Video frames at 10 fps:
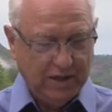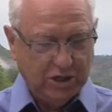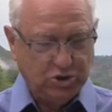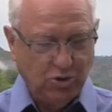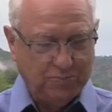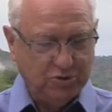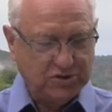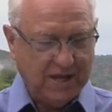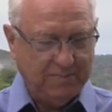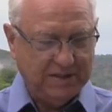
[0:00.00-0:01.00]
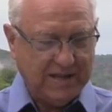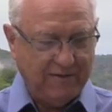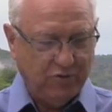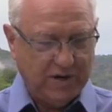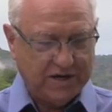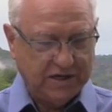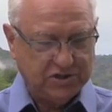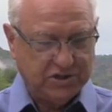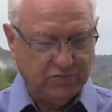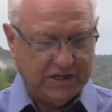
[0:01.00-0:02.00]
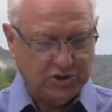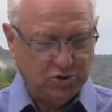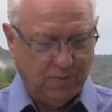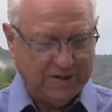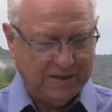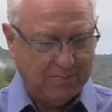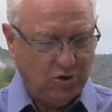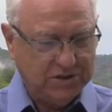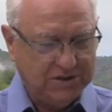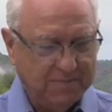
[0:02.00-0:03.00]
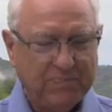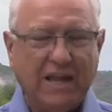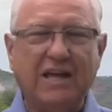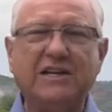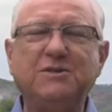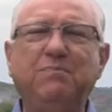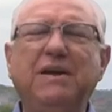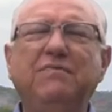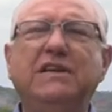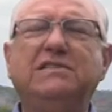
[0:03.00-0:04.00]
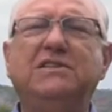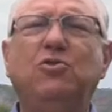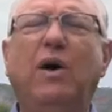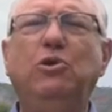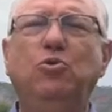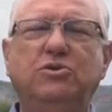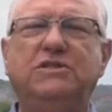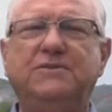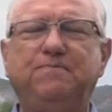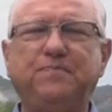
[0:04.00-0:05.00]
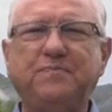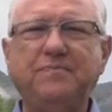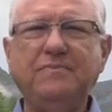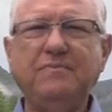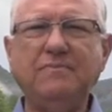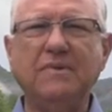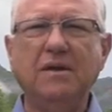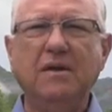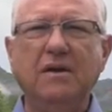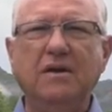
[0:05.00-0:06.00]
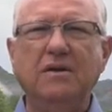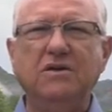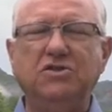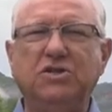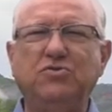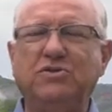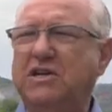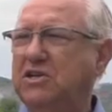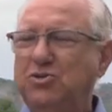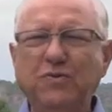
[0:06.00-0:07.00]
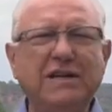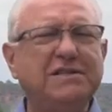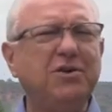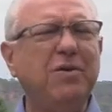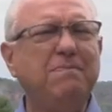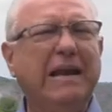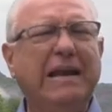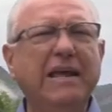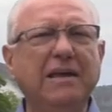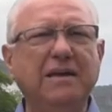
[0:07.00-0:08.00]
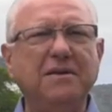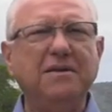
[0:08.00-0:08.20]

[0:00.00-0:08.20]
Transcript: e sobre os que habitavam na região da sombra da morte resplandeceu a luz. Jesus Cristo nasceu em Belém,